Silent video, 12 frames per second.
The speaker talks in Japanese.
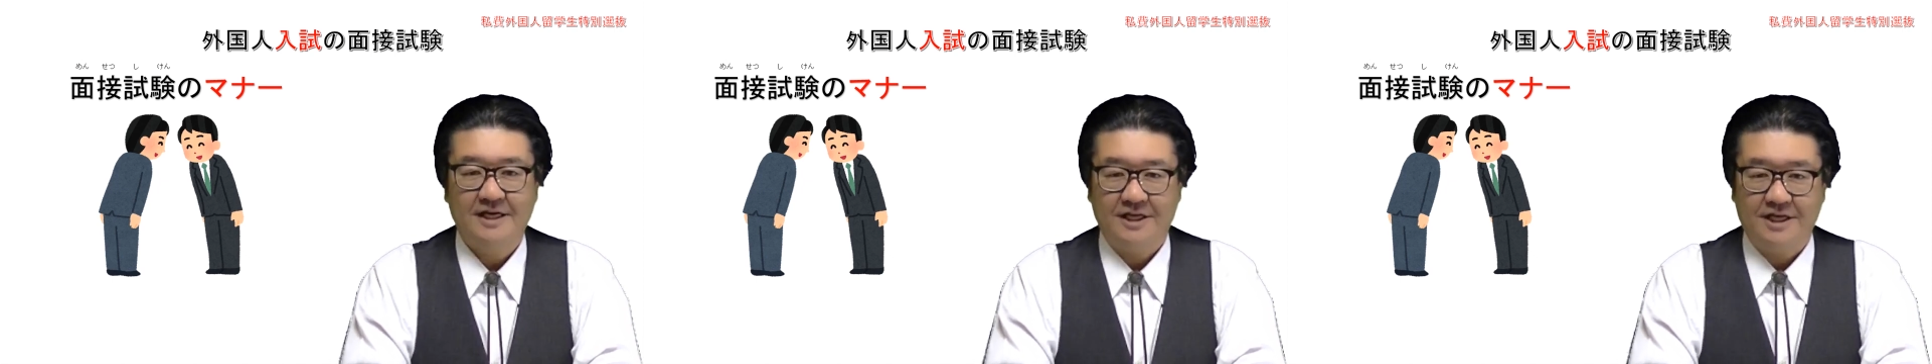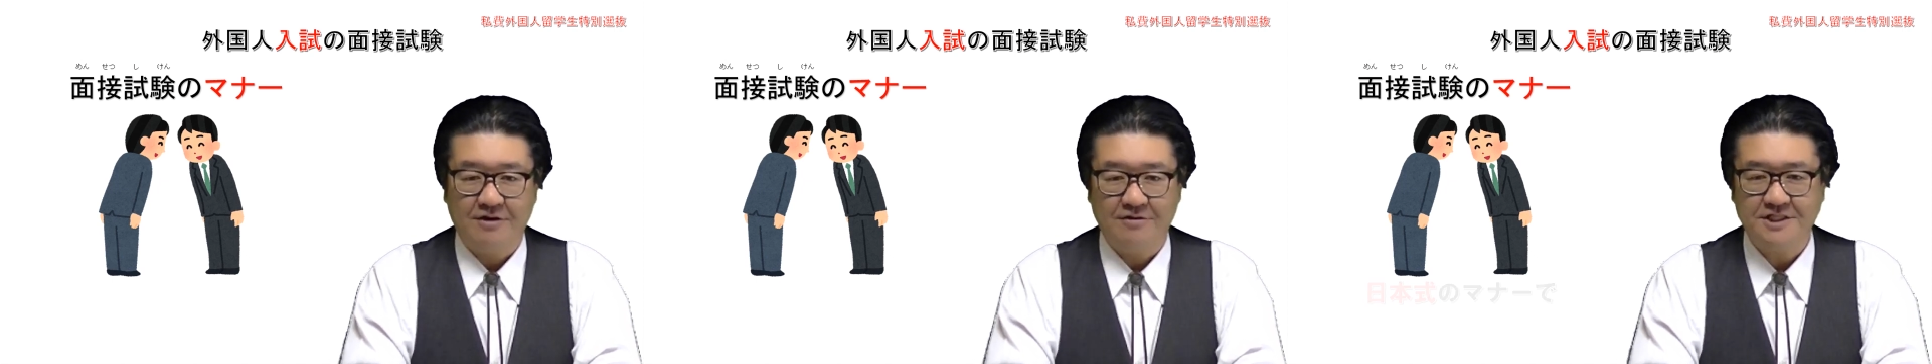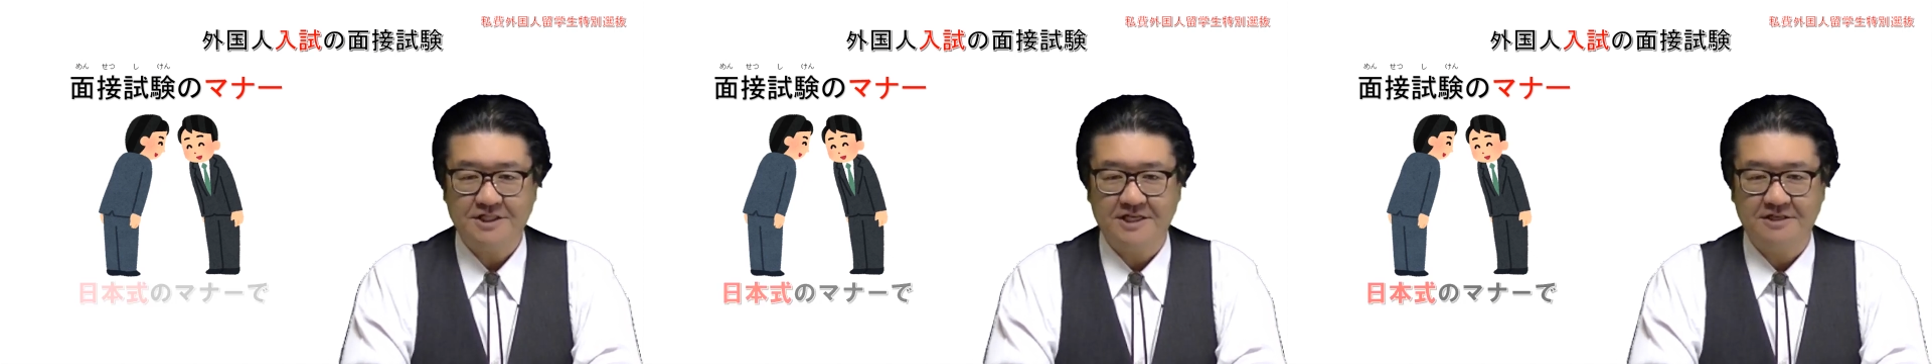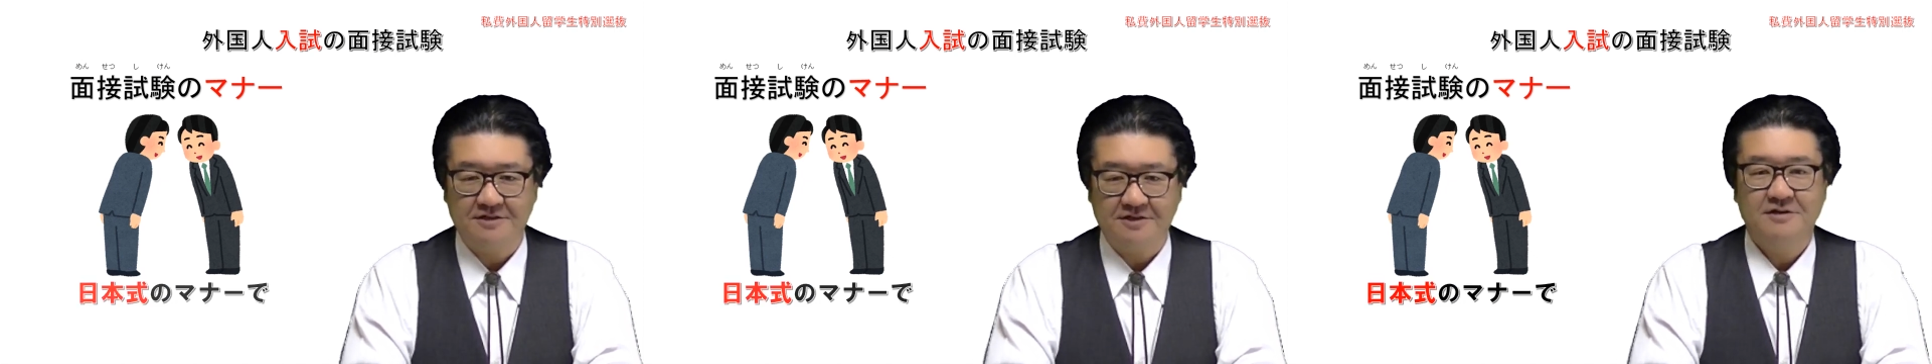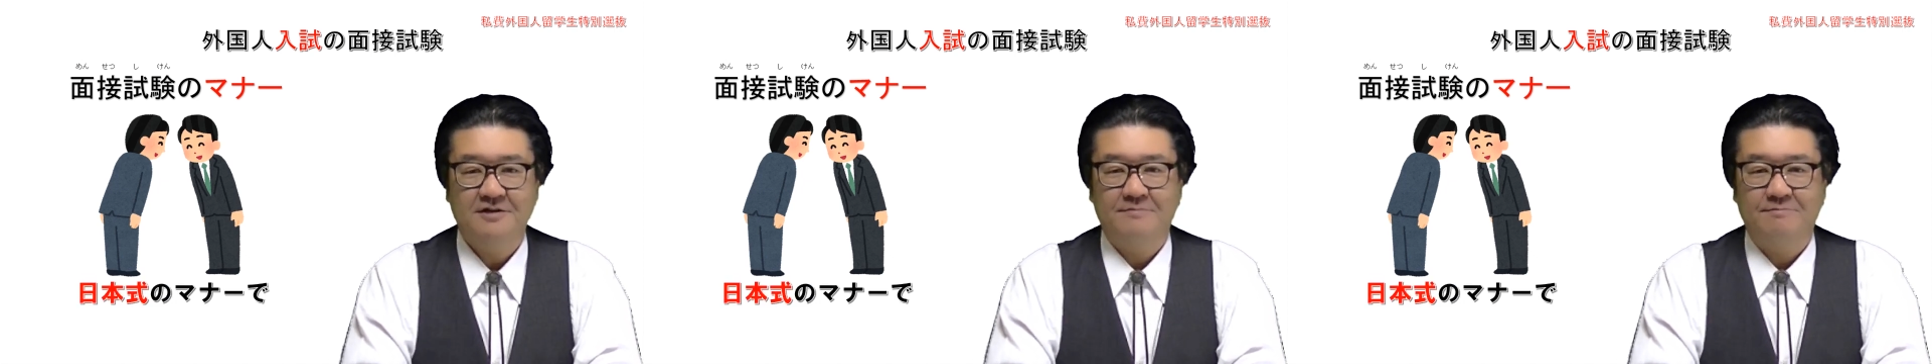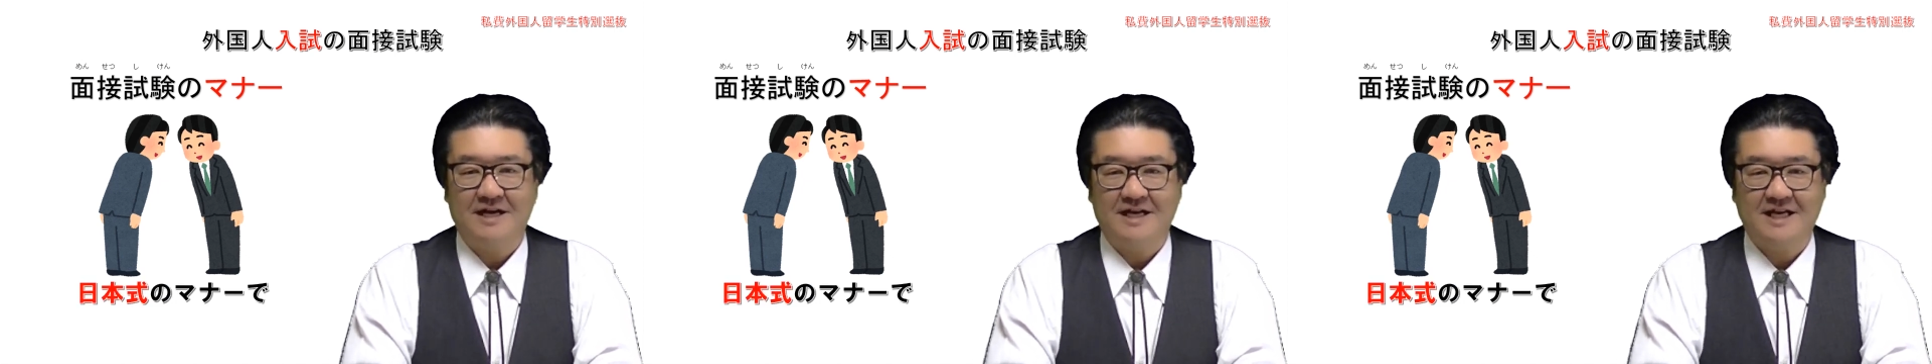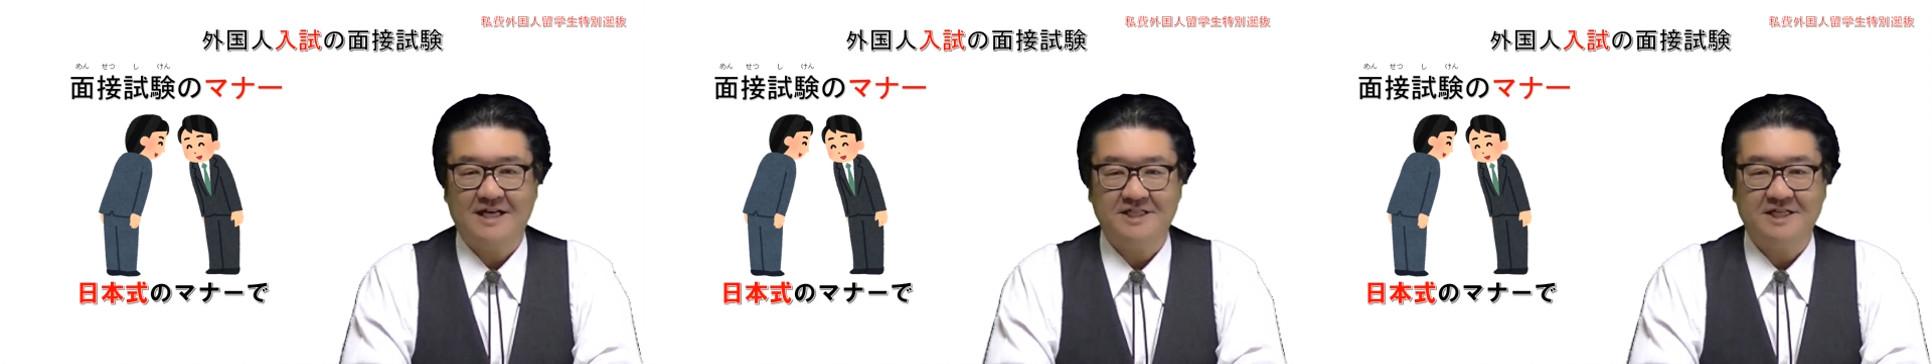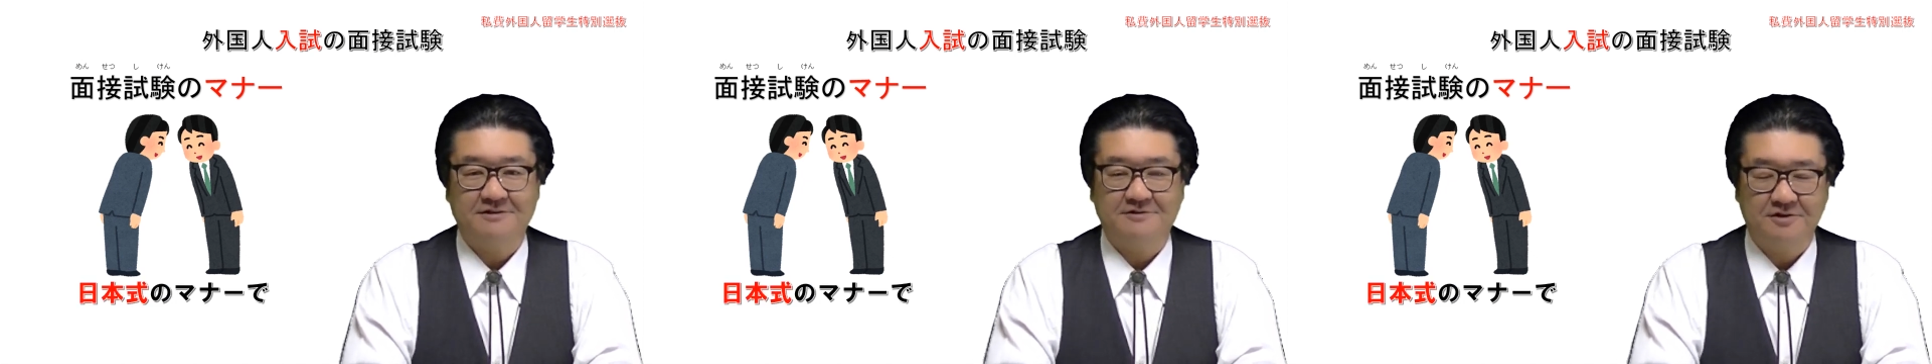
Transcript: 日本式のマナーチェック